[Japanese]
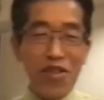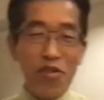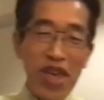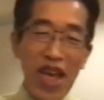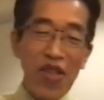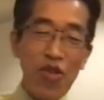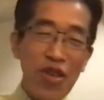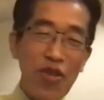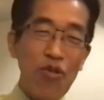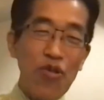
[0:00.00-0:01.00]
なくとも結果とし
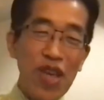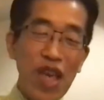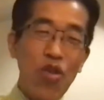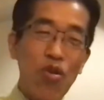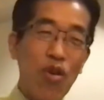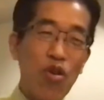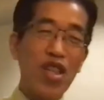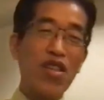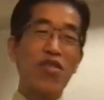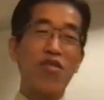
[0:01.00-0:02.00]
てこういう現象が起き
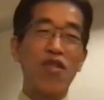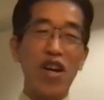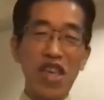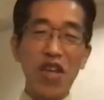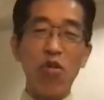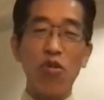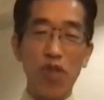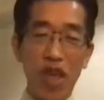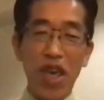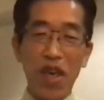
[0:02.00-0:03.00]
たっていうのはいいこと
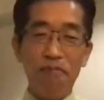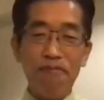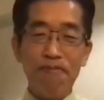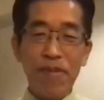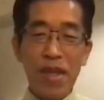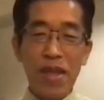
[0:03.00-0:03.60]
で。う